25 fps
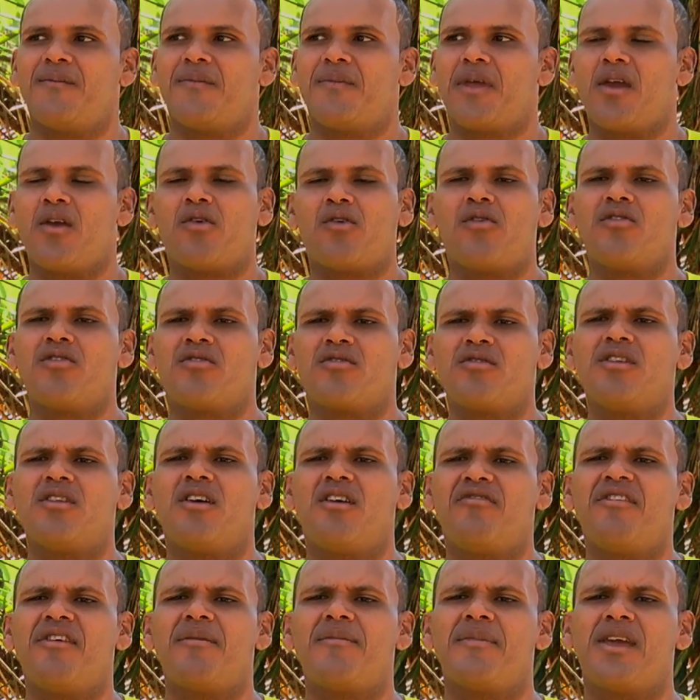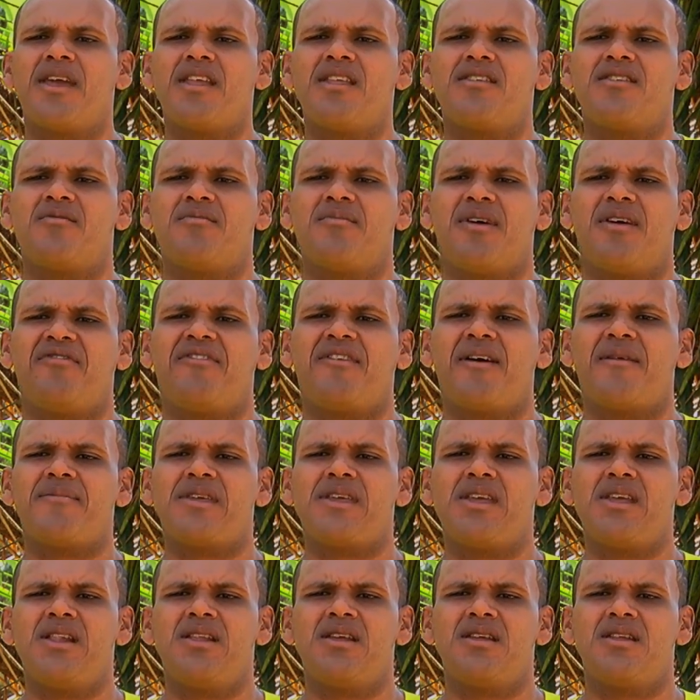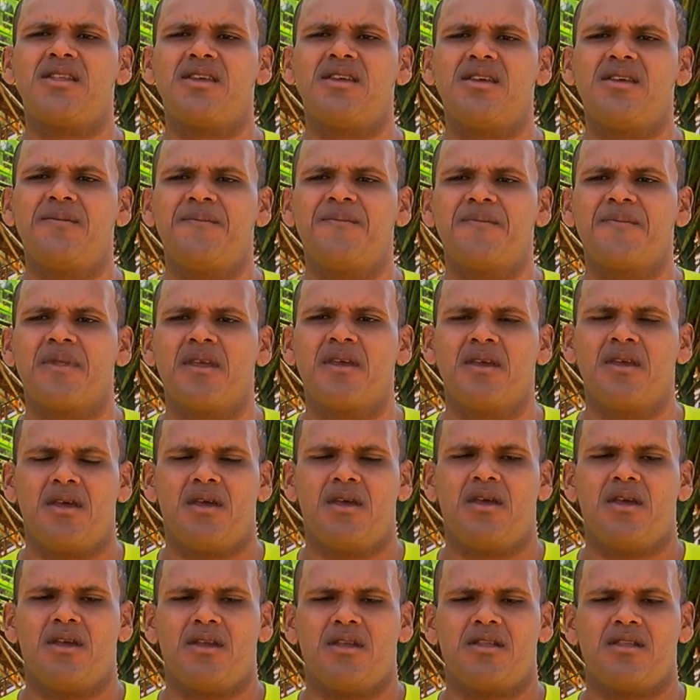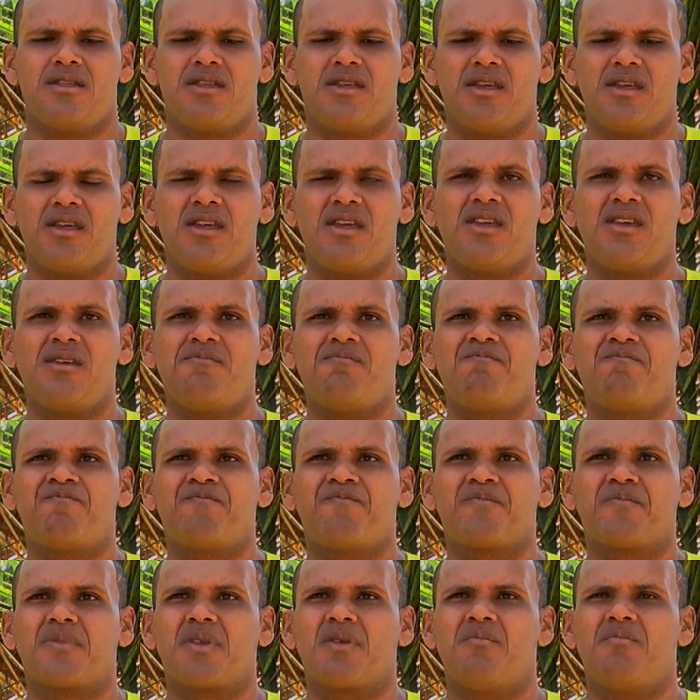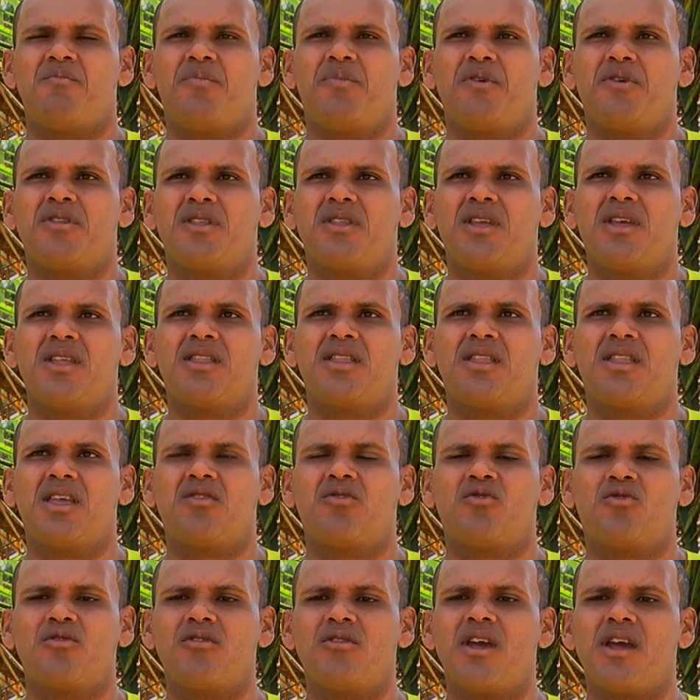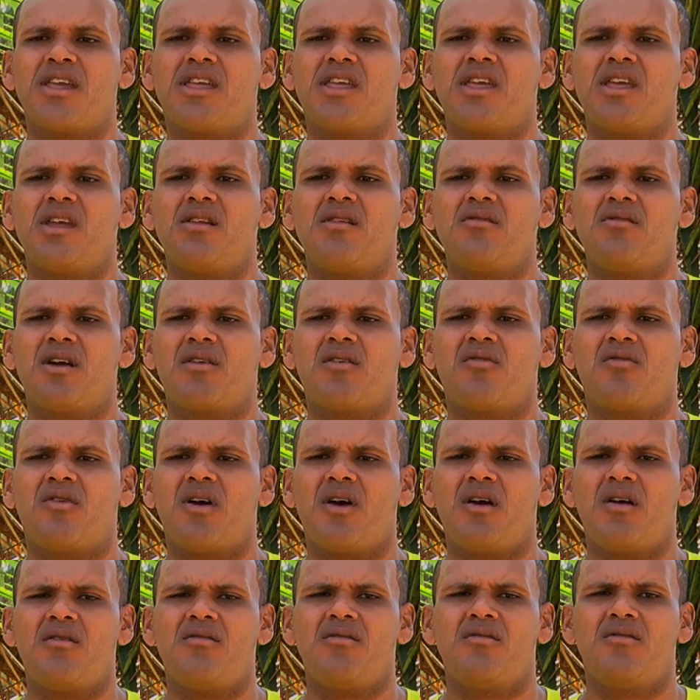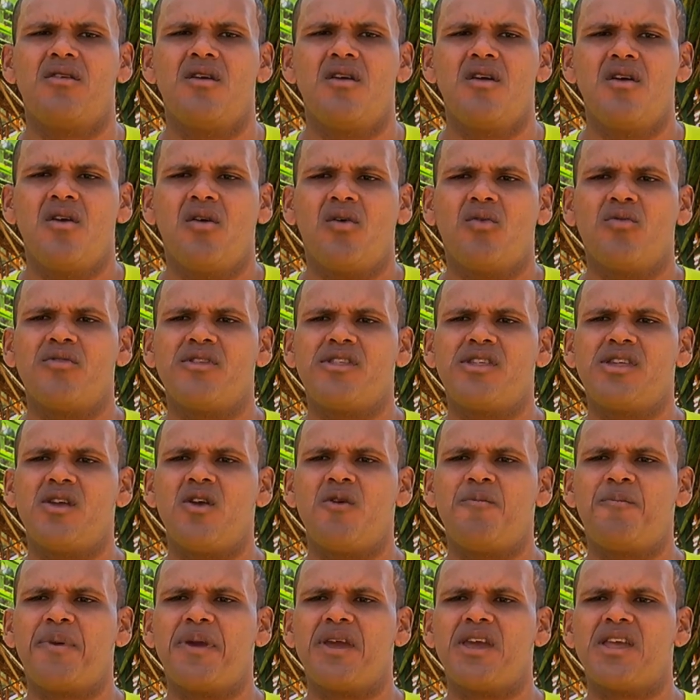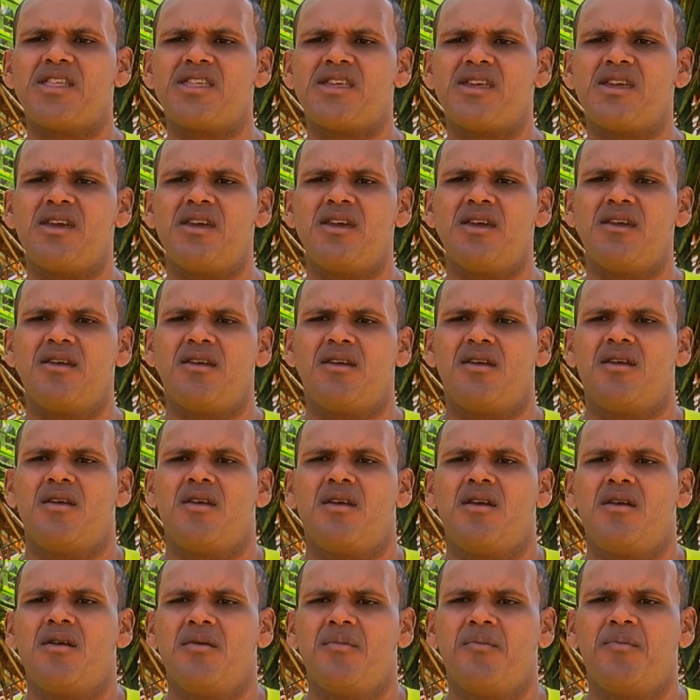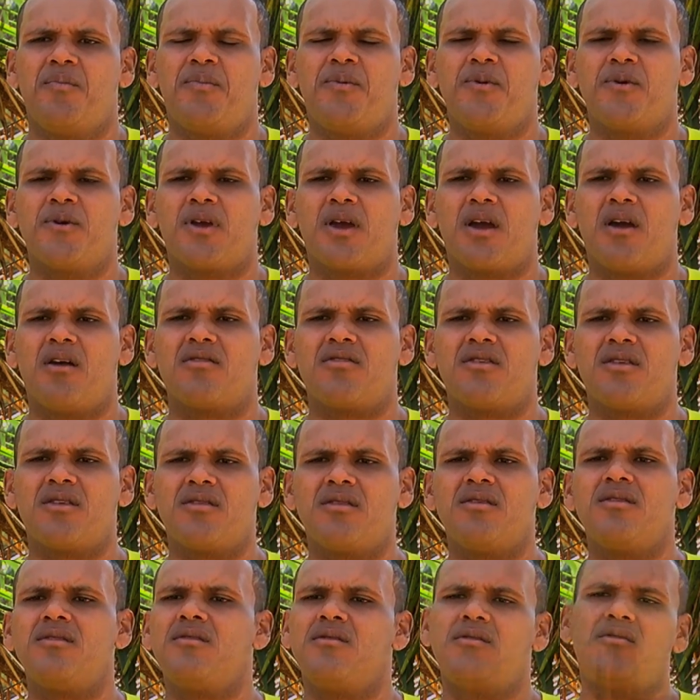reconstruir novamente uma família, né? De poder ter tudo aquilo a qual um dia eu perdi por causa do